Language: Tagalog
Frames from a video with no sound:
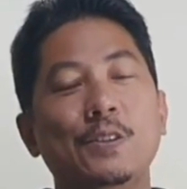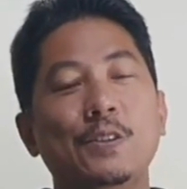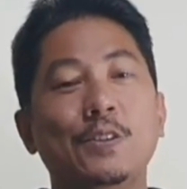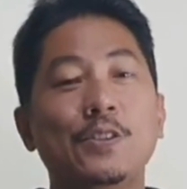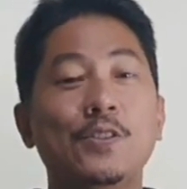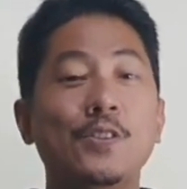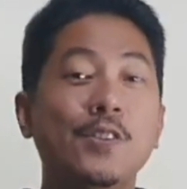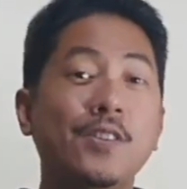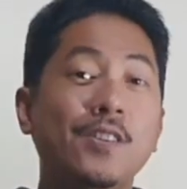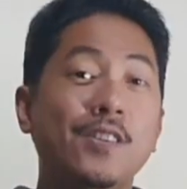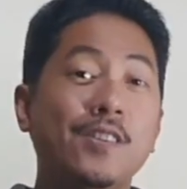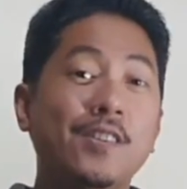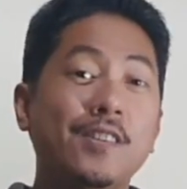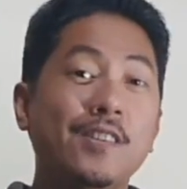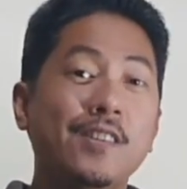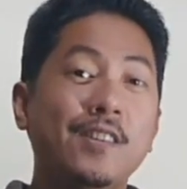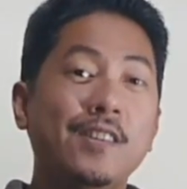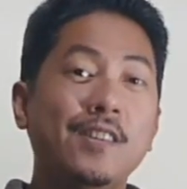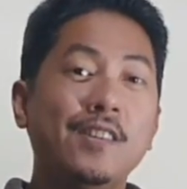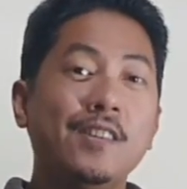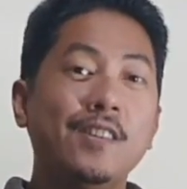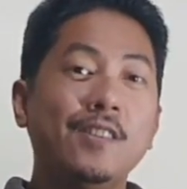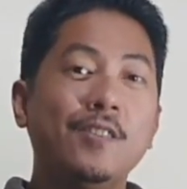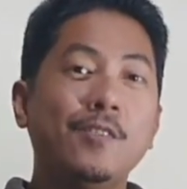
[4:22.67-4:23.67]
So,
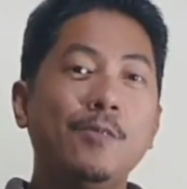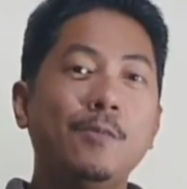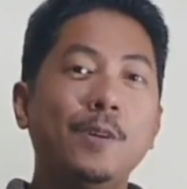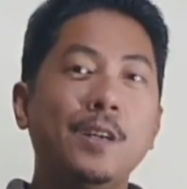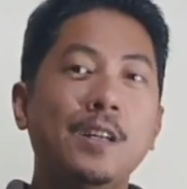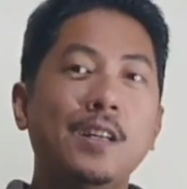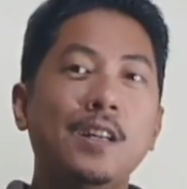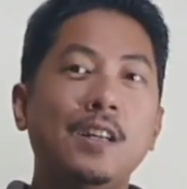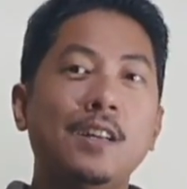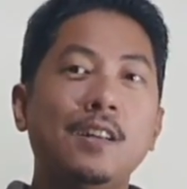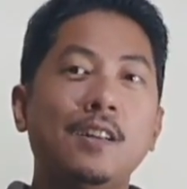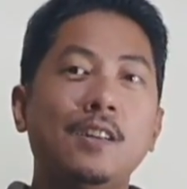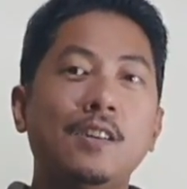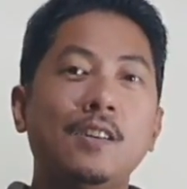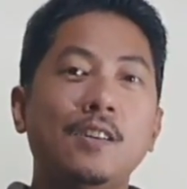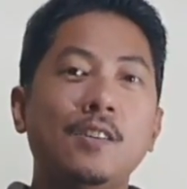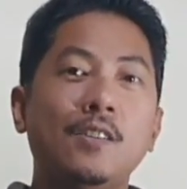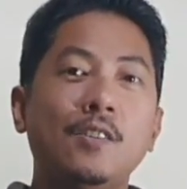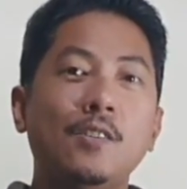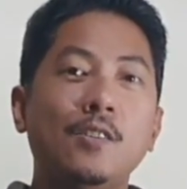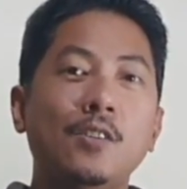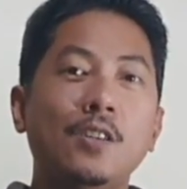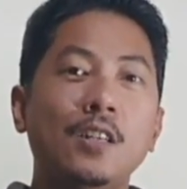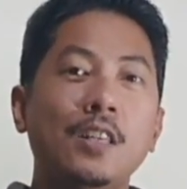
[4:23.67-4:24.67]
kumbaga,
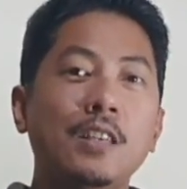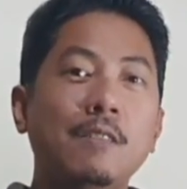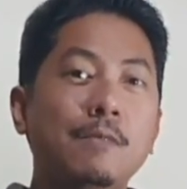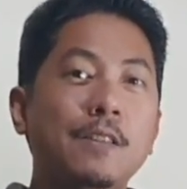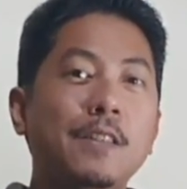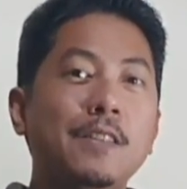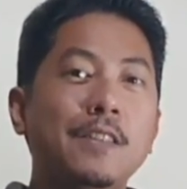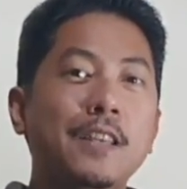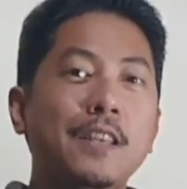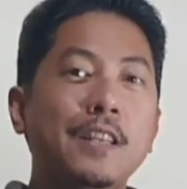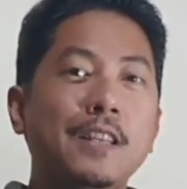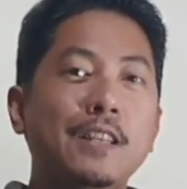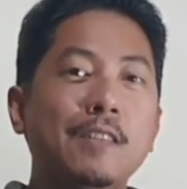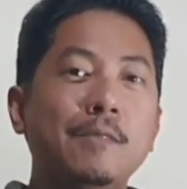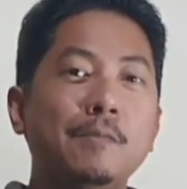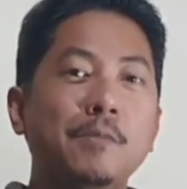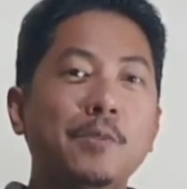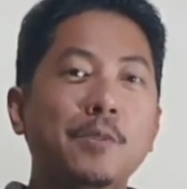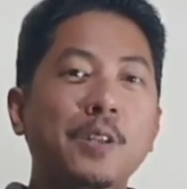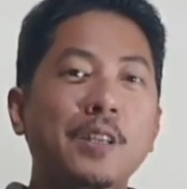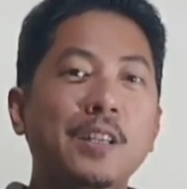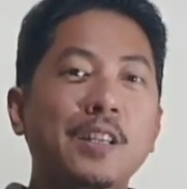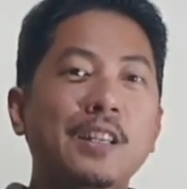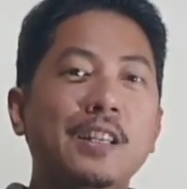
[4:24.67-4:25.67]
give and take lang
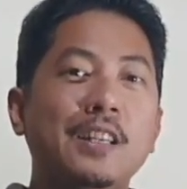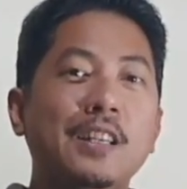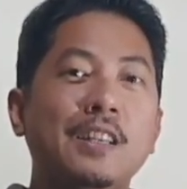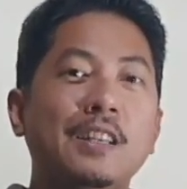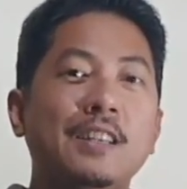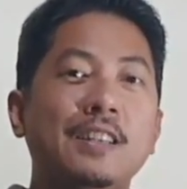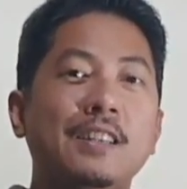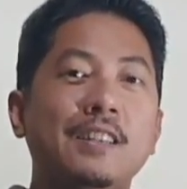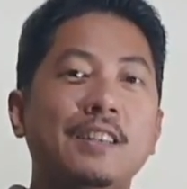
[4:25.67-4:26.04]
po yan eh.